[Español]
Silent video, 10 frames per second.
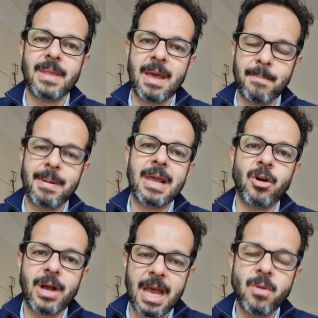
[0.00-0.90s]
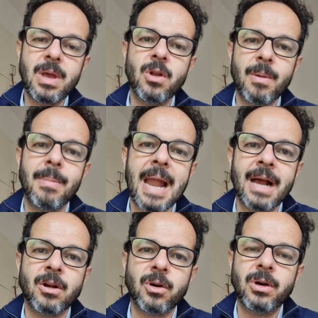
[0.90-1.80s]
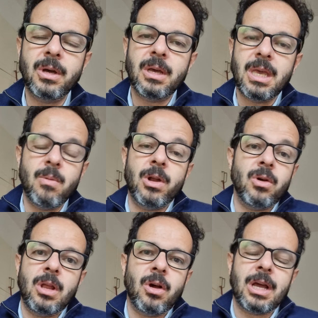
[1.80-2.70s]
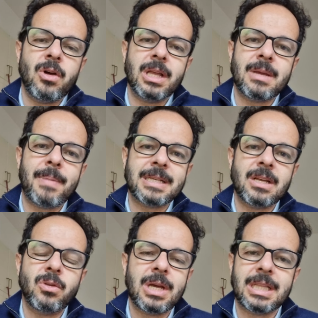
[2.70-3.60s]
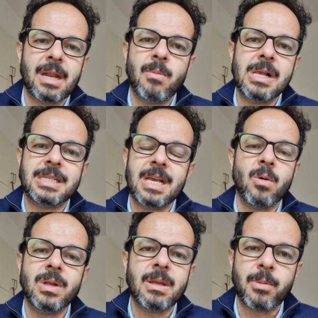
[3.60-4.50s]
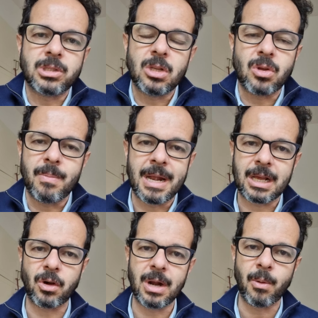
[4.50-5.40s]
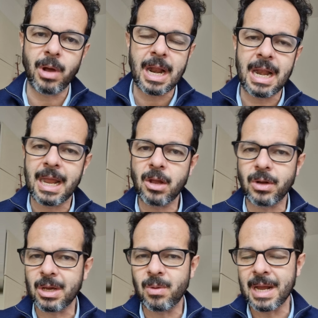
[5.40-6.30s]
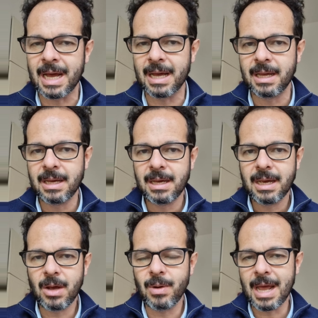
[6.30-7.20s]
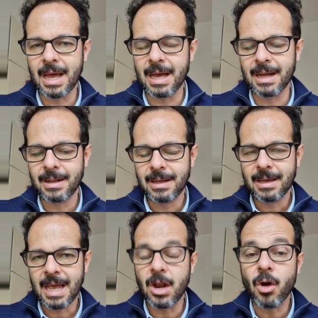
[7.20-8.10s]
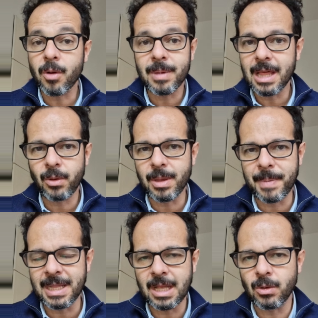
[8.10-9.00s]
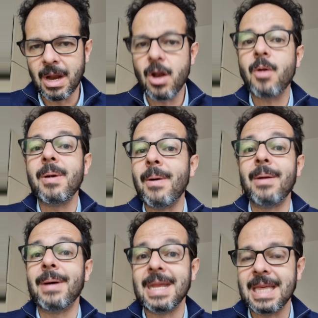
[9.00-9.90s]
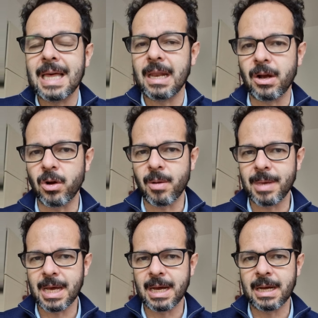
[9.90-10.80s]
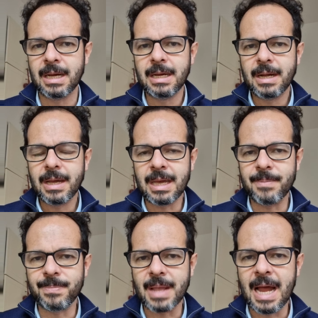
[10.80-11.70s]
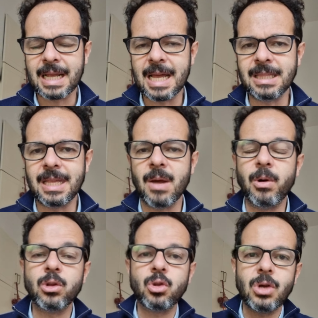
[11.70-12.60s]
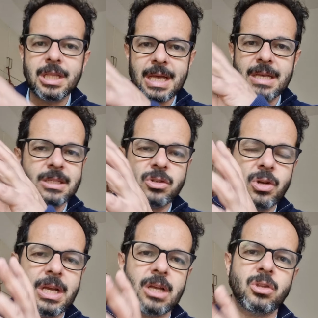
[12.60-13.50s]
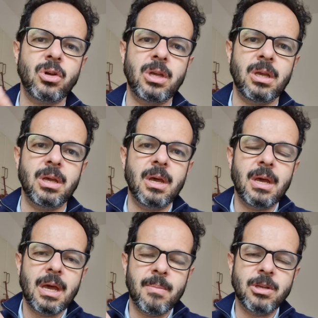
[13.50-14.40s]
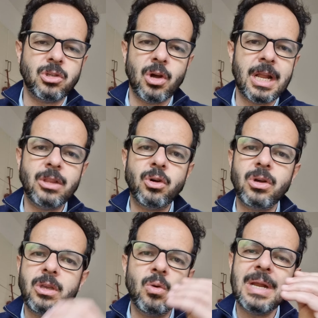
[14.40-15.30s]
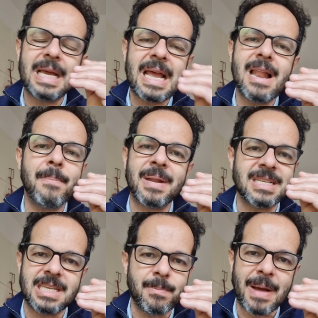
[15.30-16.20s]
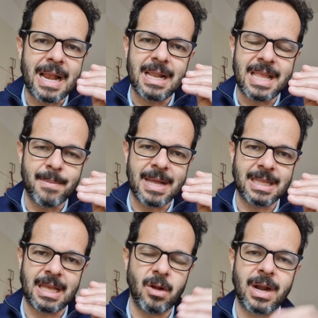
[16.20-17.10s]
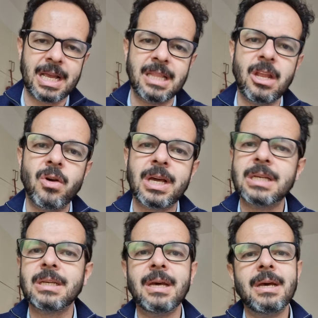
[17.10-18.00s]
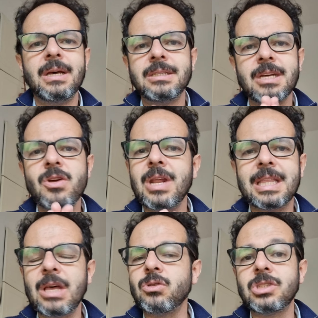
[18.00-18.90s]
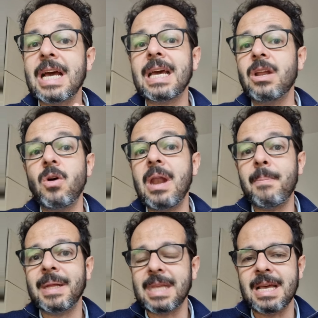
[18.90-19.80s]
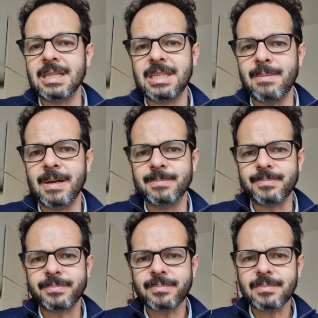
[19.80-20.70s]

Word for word: empleo genuino en blanco. Y bueno, y lo que nos está pasando es que tenemos el 50% del mercado laboral en negro, que es una, es una enorme deuda pendiente, una enorme barbaridad de la economía en Argentina. Bueno, todas estas decisiones que estoy mencionando y una que es la principal demanda de los argentinos, que es, señor Estado, sáquenos la pata de encima